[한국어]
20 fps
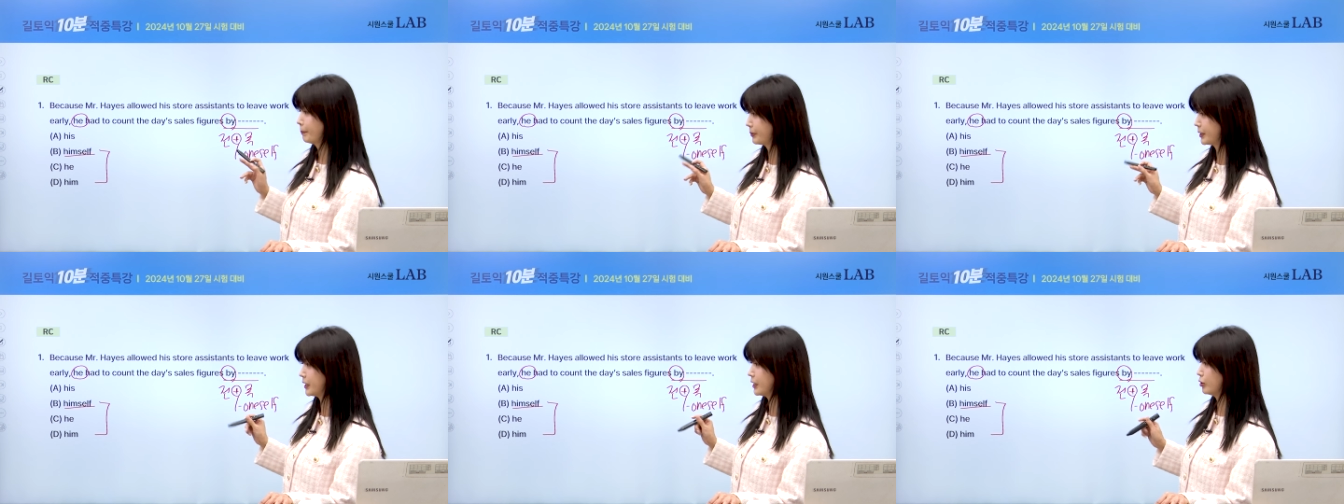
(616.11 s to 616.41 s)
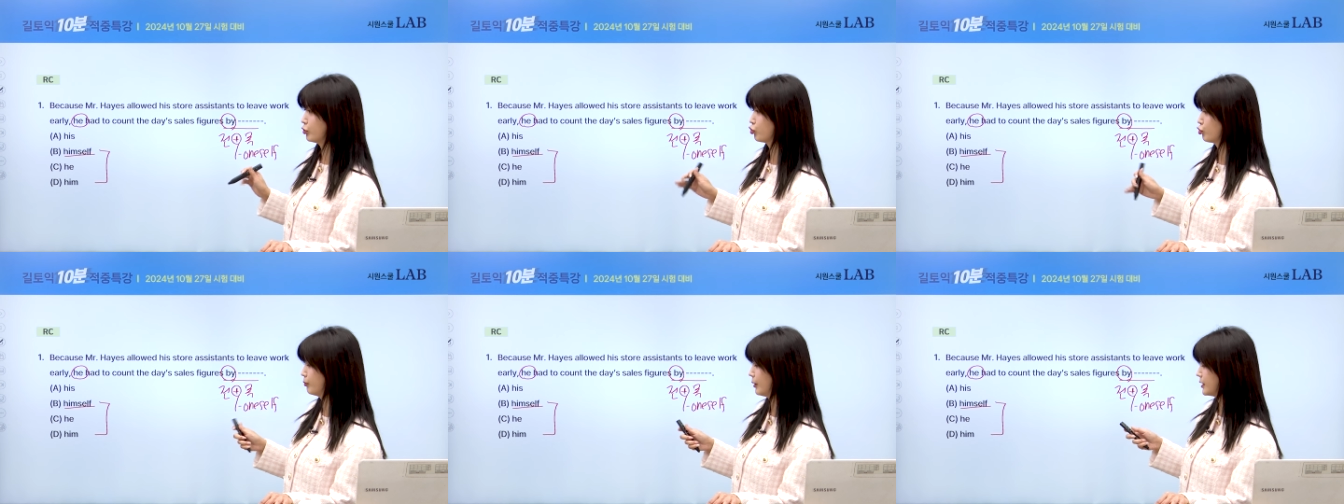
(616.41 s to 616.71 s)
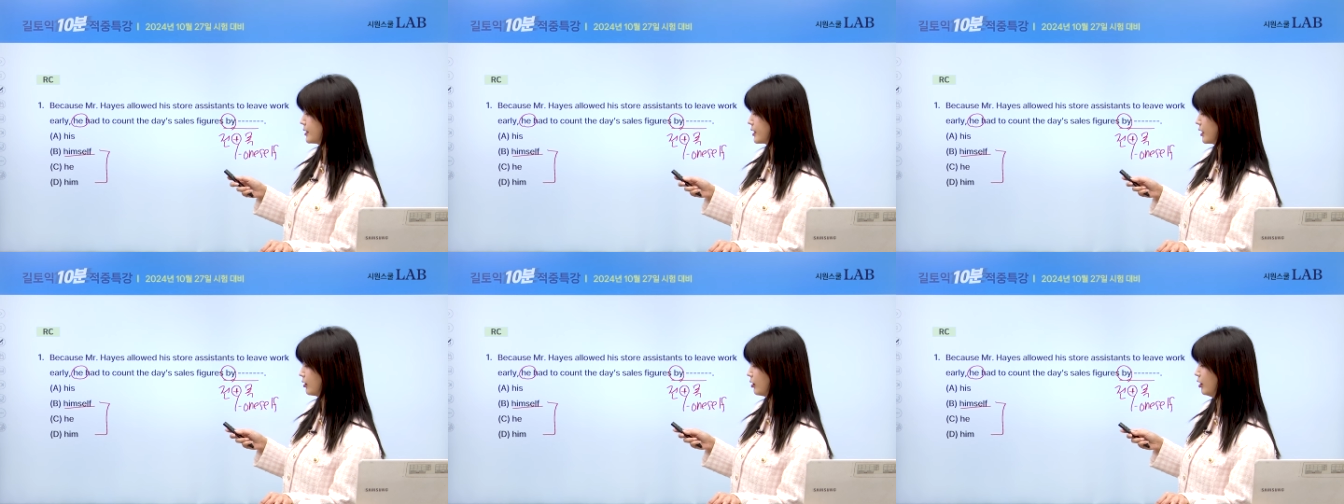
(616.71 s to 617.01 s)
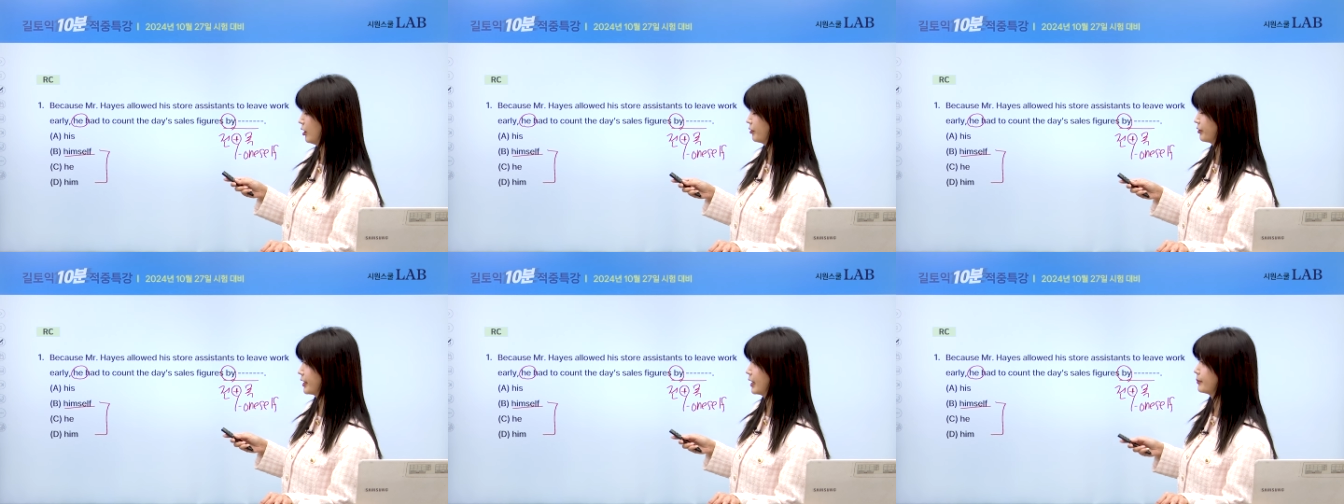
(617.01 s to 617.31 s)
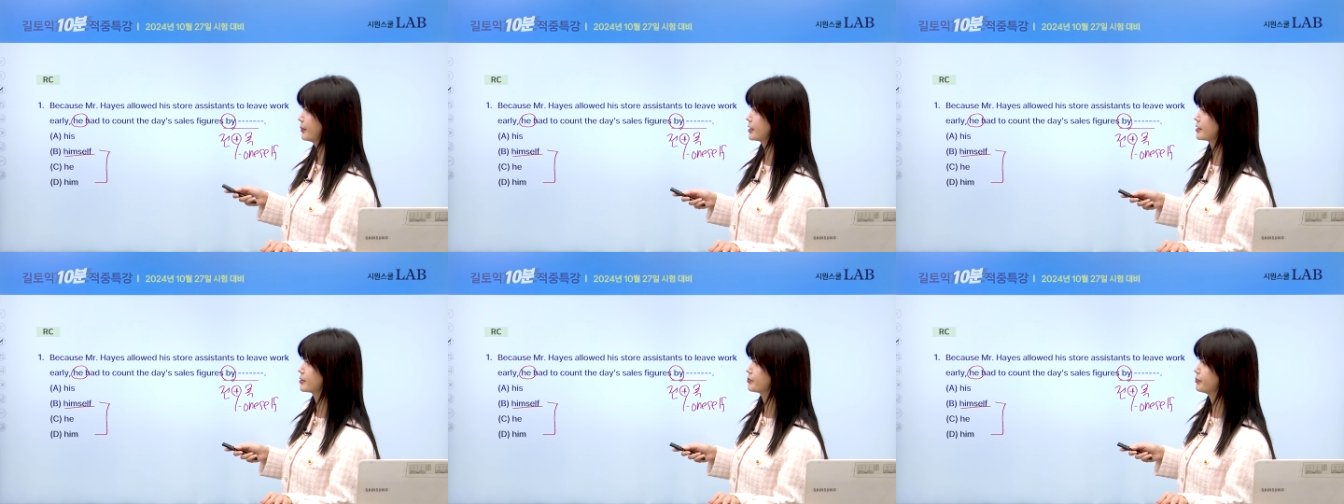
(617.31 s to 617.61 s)
B, 두 번째 거
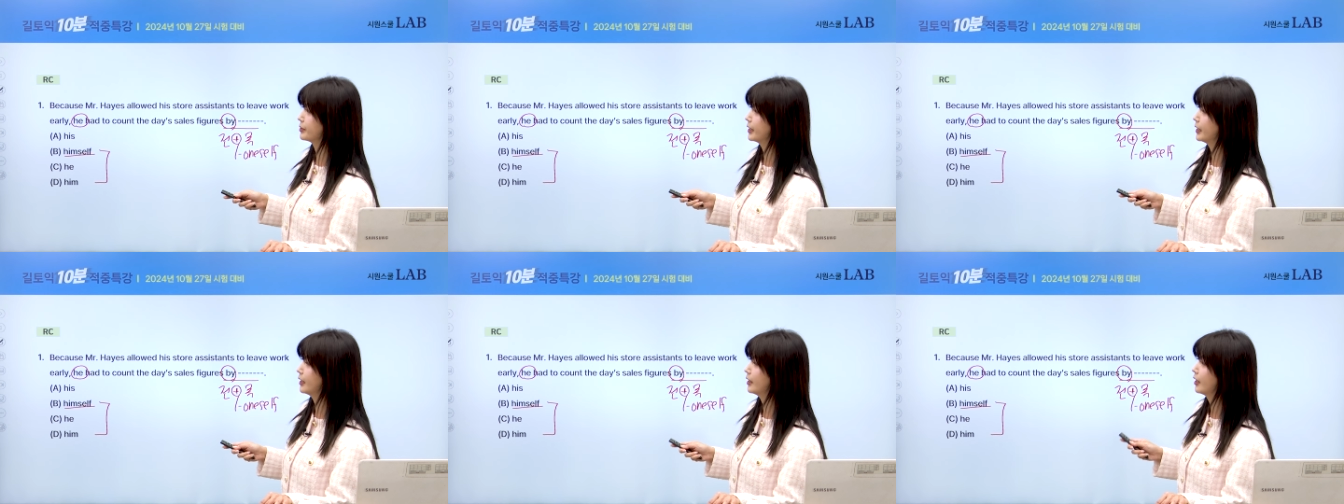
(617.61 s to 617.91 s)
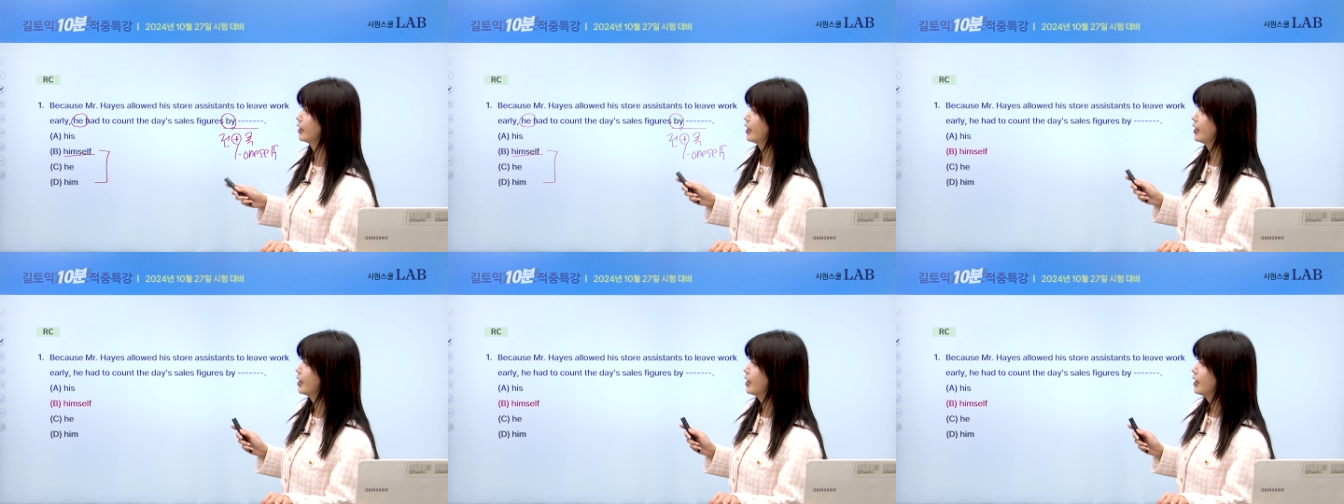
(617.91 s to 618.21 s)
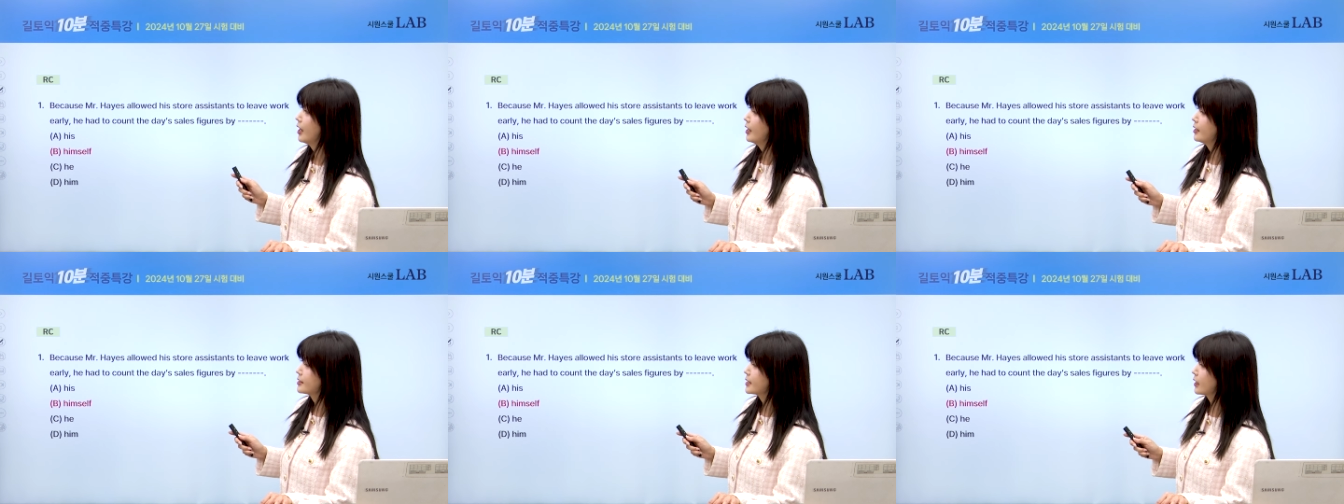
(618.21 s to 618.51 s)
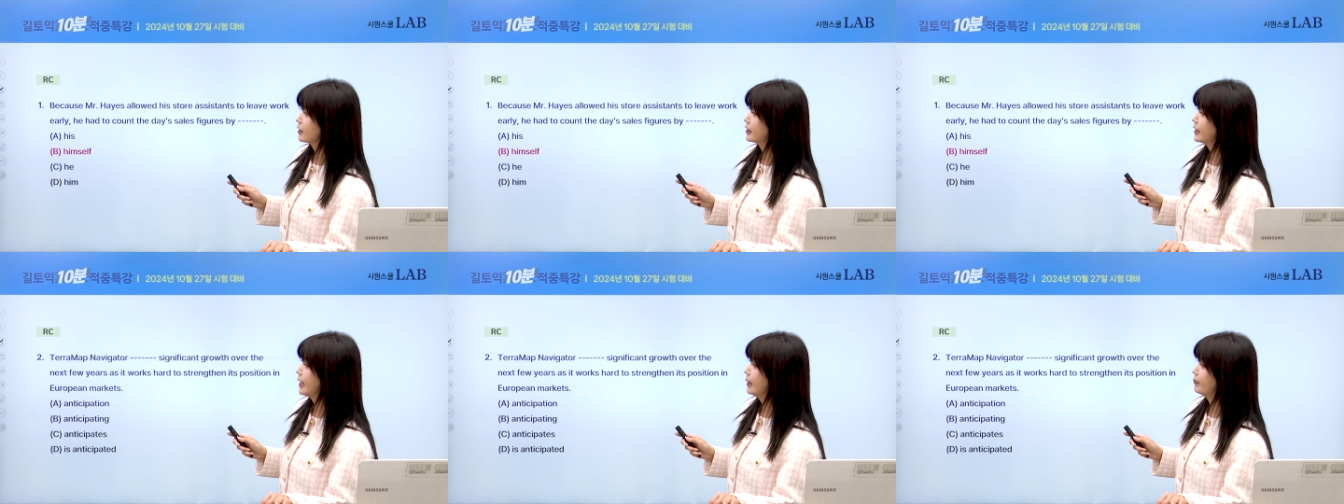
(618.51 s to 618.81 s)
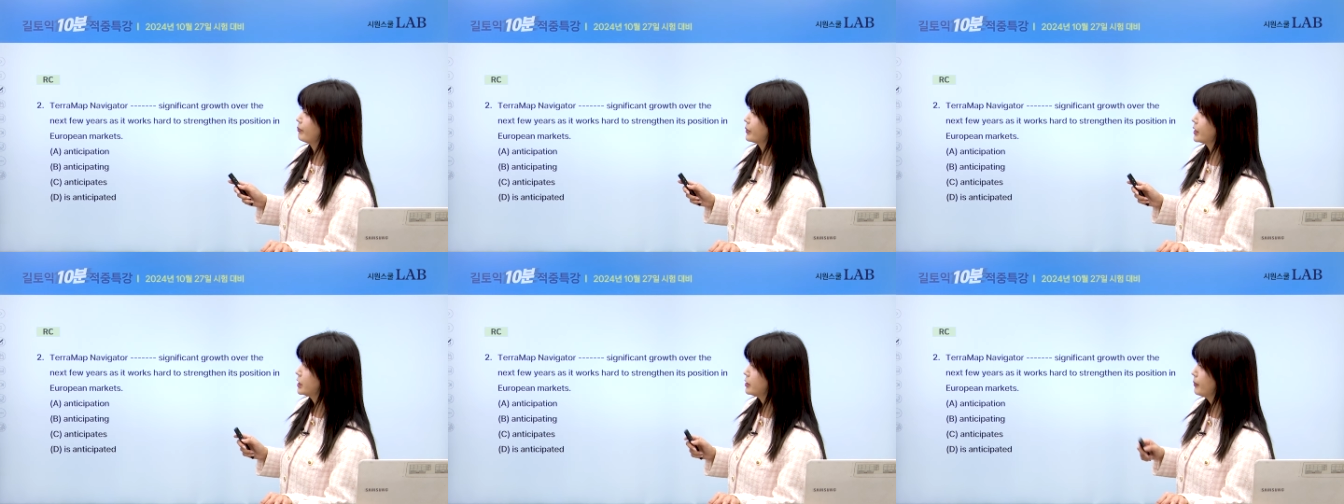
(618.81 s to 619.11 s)
답이었습니다. 자, 그
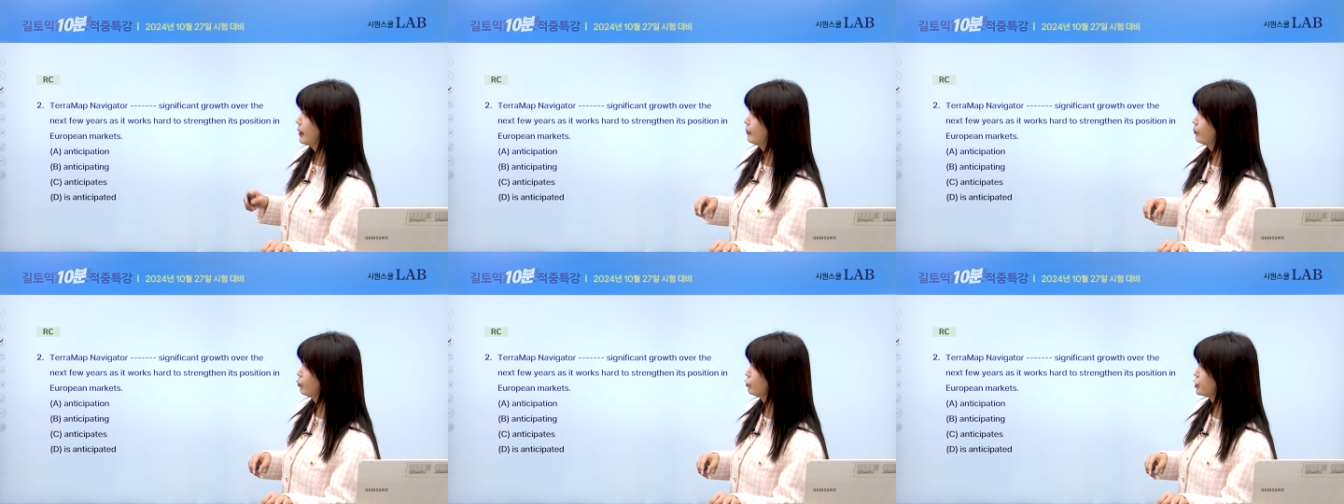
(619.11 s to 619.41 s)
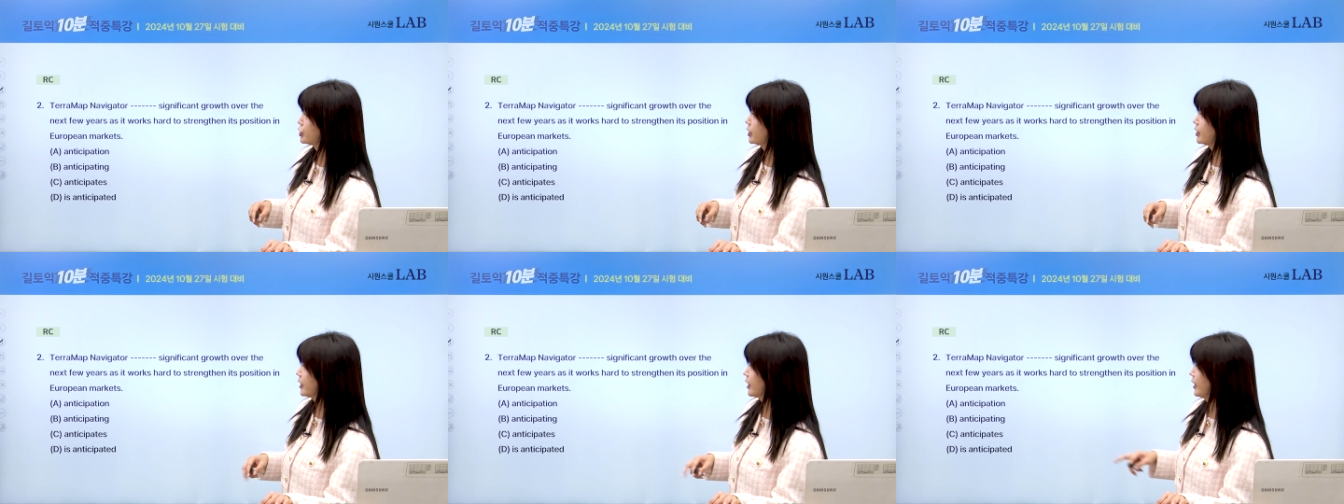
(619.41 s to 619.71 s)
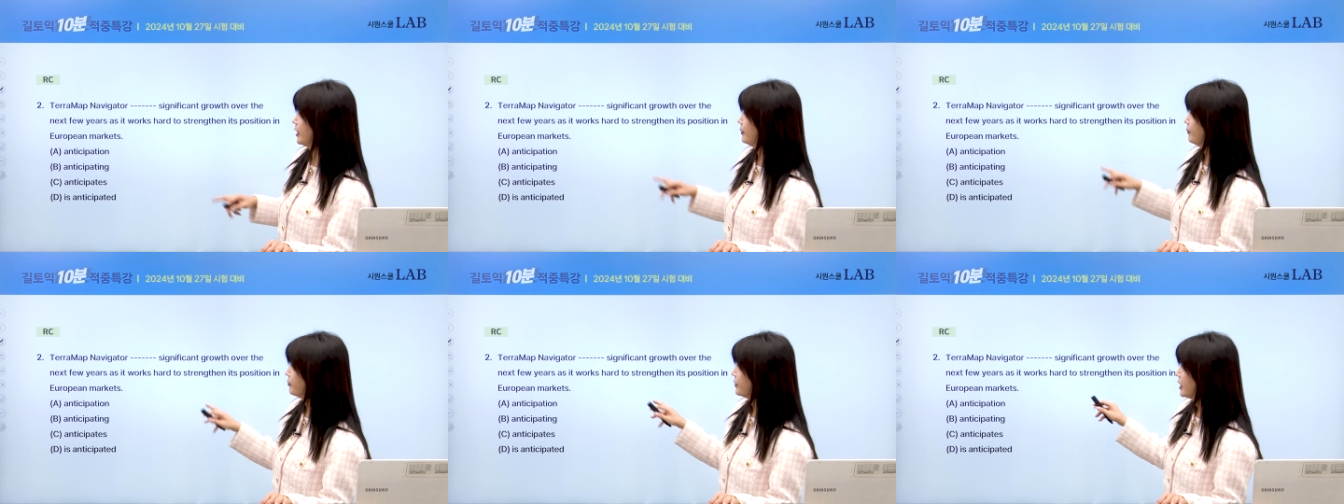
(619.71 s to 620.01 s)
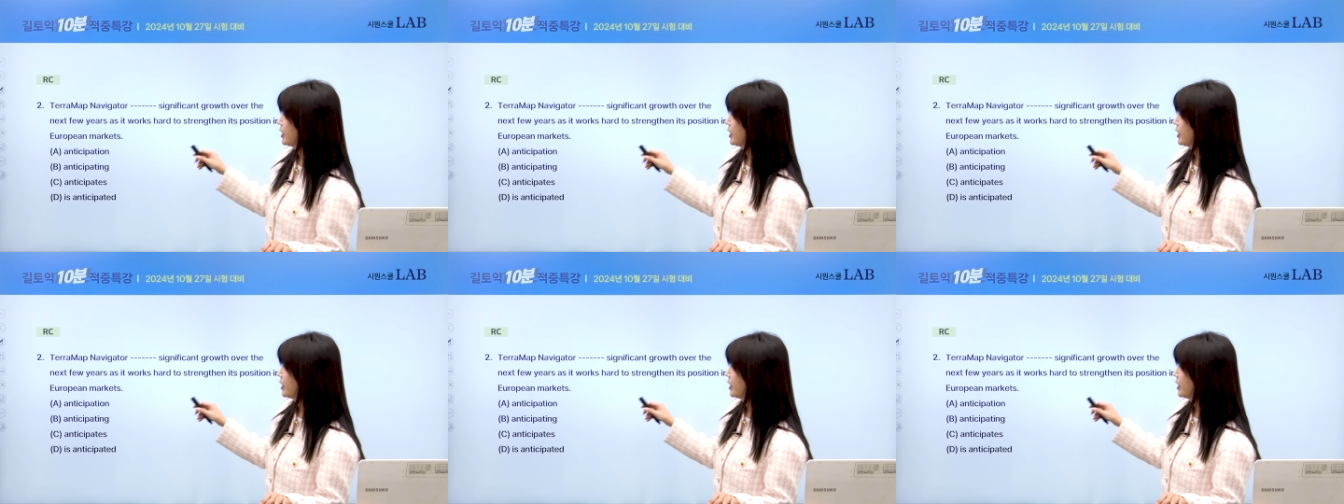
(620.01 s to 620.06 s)
다음 2번 보실게요.